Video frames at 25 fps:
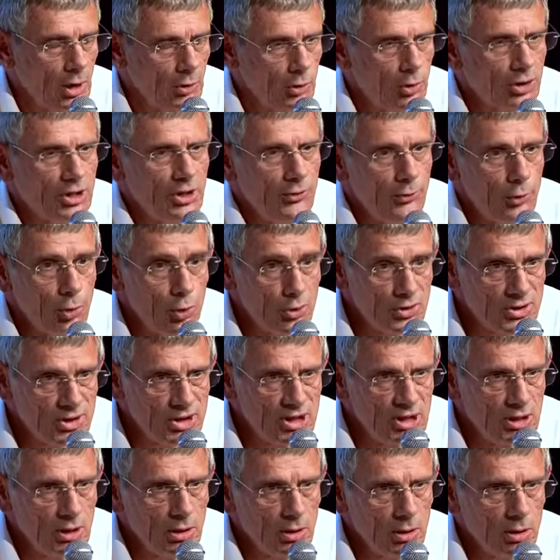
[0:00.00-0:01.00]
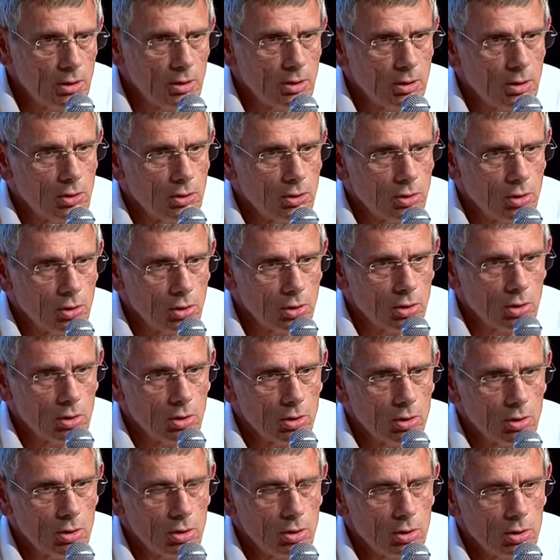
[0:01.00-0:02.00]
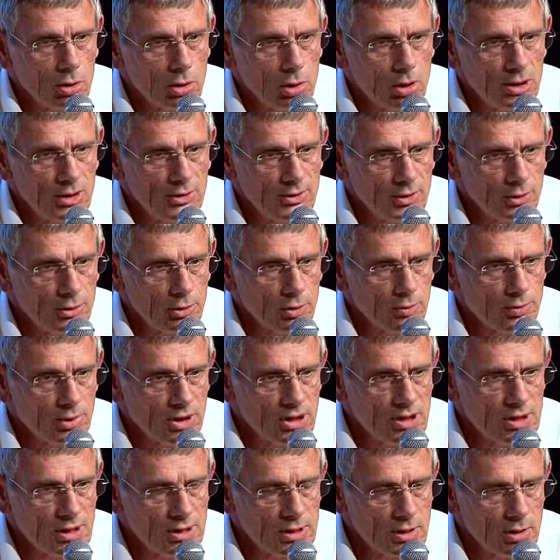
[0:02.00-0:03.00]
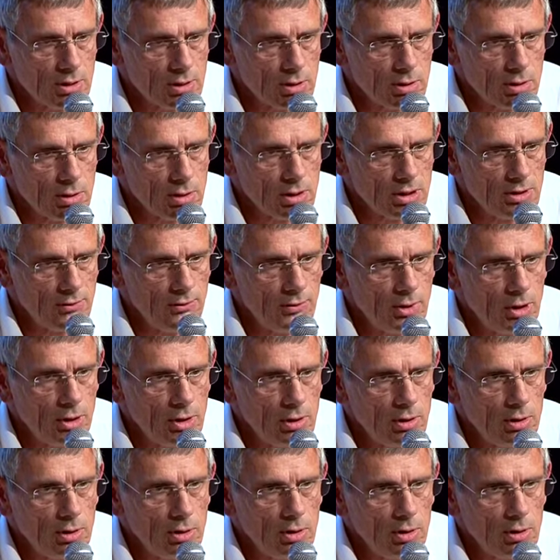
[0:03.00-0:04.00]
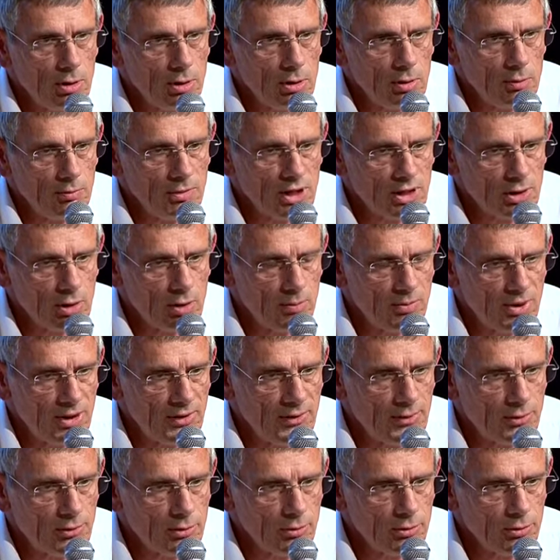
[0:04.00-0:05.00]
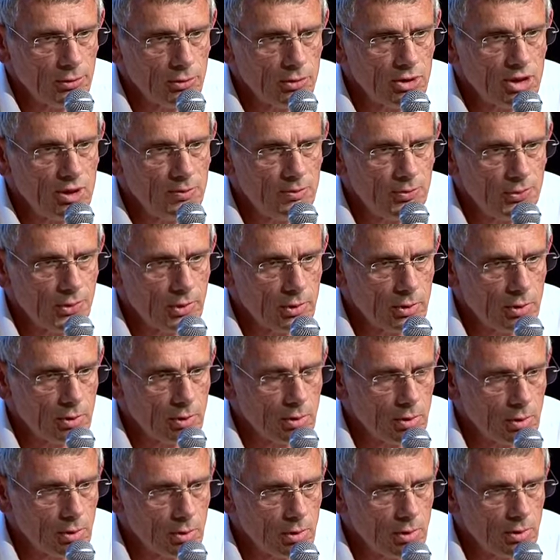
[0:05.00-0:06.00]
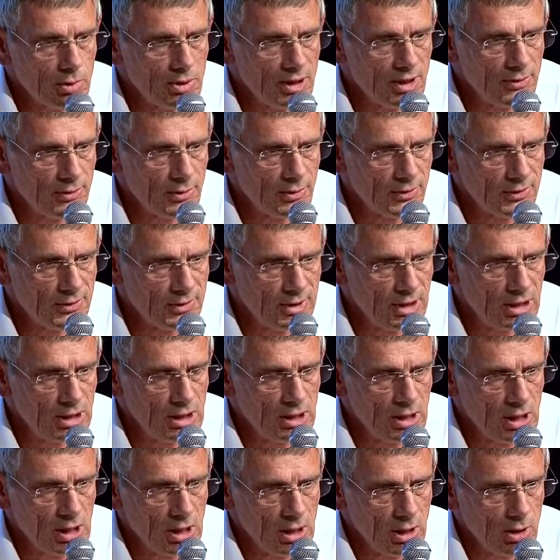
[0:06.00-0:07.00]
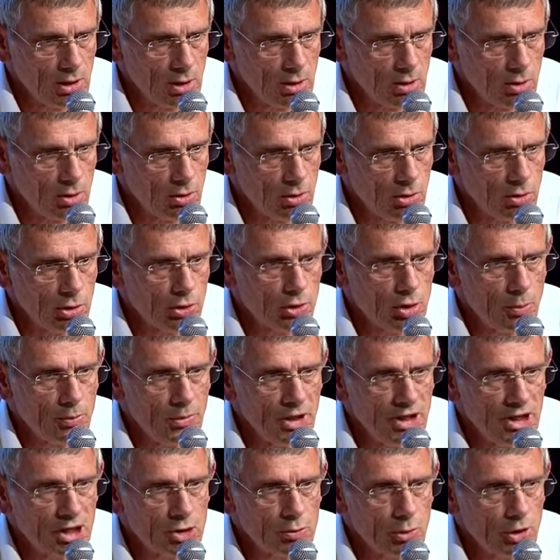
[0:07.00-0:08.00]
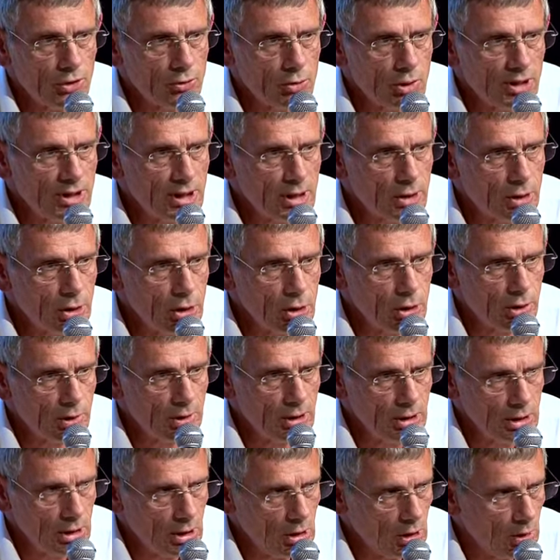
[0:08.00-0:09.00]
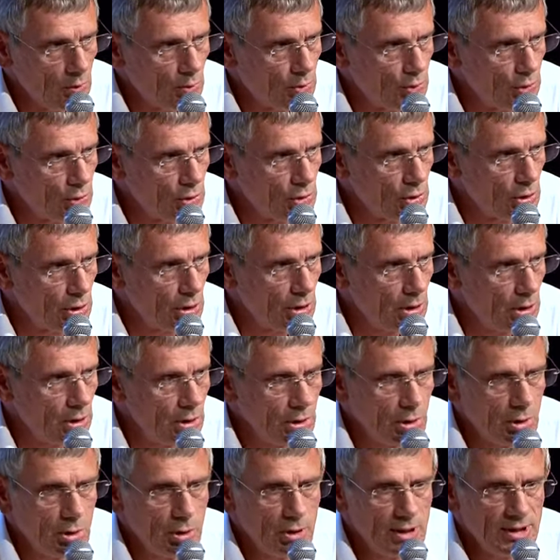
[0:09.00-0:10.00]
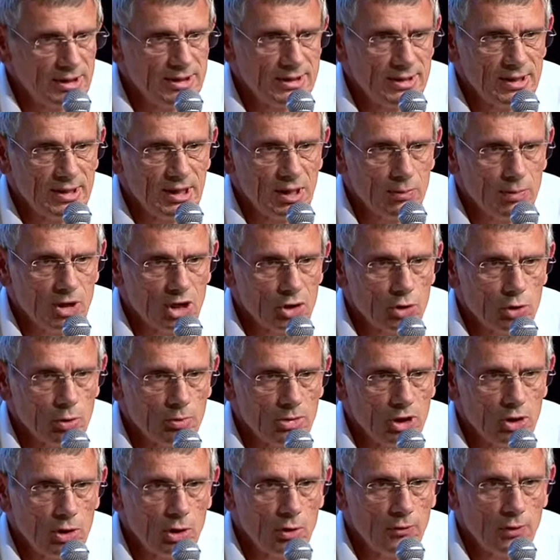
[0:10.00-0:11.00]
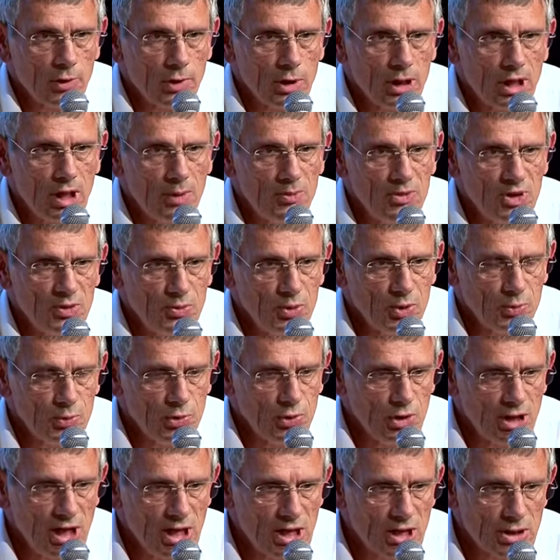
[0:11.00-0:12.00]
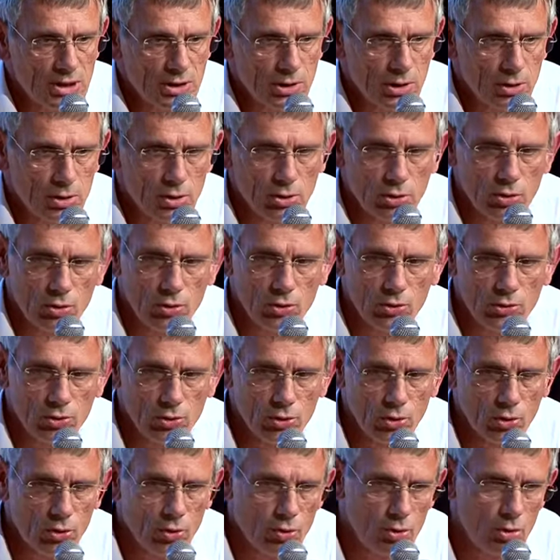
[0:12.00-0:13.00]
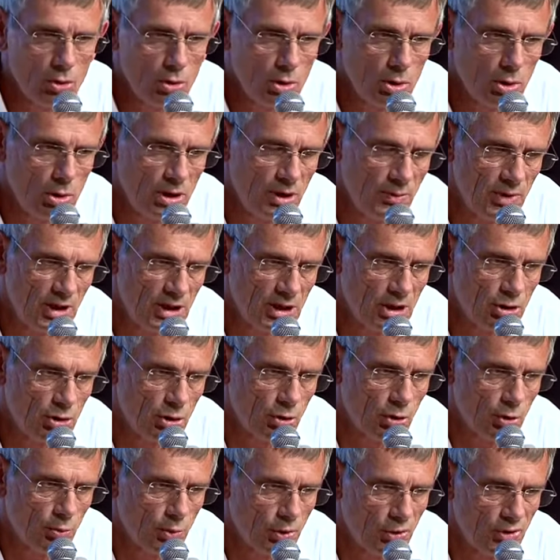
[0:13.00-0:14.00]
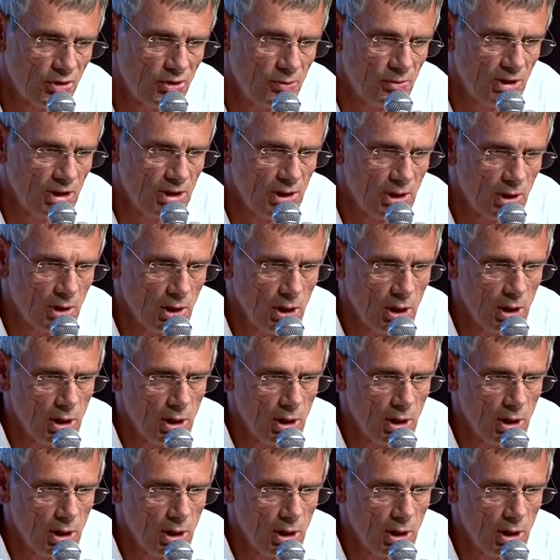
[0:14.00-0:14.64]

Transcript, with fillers: Donc il faut aussi que dans les entreprises qui veulent mettre en place ce type d'avancée, que le top management soit d'accord pour laisser des marges de manœuvre un petit peu plus larges que ce qu'ont les managers de proximité